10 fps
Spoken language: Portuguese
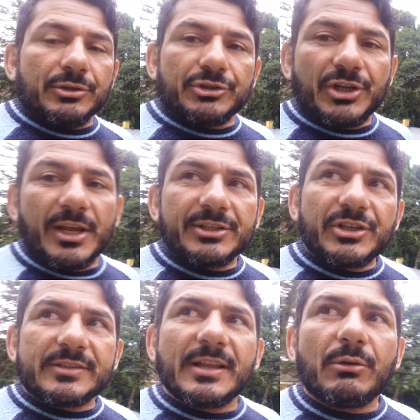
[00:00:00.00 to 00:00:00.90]

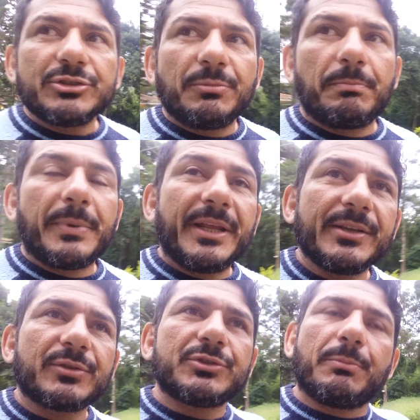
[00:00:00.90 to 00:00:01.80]
Gente, esse negócio de
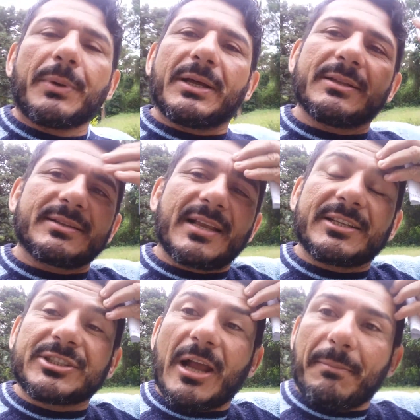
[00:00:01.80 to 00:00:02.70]
preço de plantas,
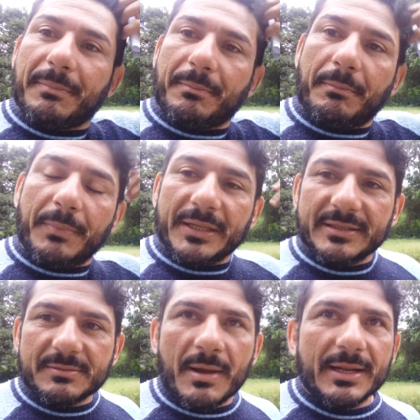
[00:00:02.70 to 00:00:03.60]
achar
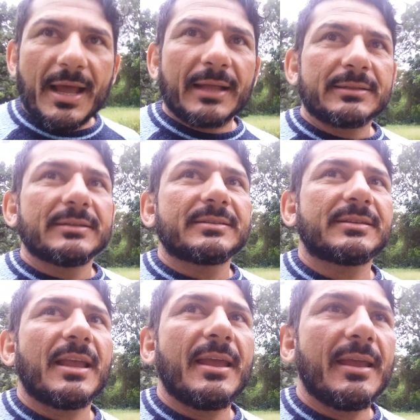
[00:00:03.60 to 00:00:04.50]
plantas
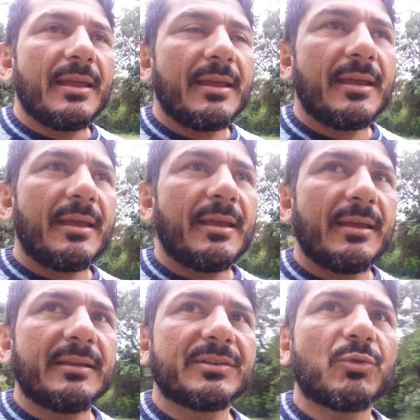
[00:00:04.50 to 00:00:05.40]
baratas, é,
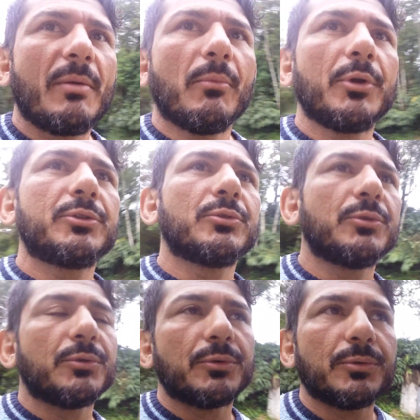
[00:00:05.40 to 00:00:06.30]
é, isso é
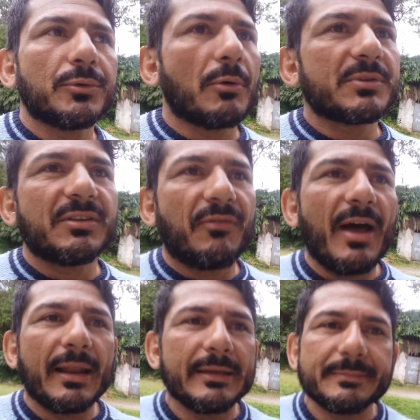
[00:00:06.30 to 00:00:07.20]
muito, como se
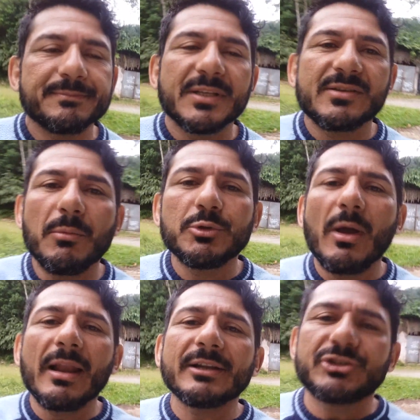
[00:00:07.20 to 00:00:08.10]
fala, isso é muito
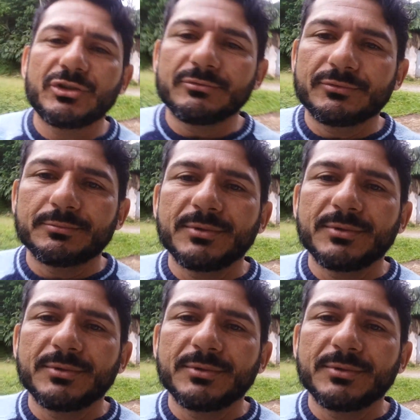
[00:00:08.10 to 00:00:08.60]
relativo.